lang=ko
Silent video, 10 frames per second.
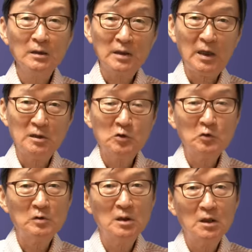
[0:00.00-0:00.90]

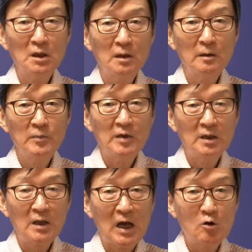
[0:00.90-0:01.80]
계속 그 이
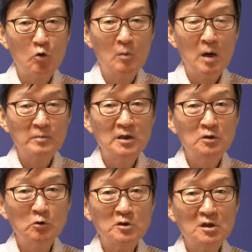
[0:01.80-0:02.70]
미 항공모함
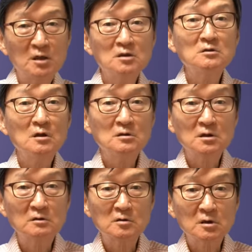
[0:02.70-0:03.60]
인도 시가
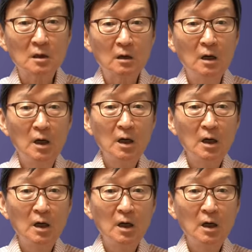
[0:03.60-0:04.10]
늦어지고 있어요.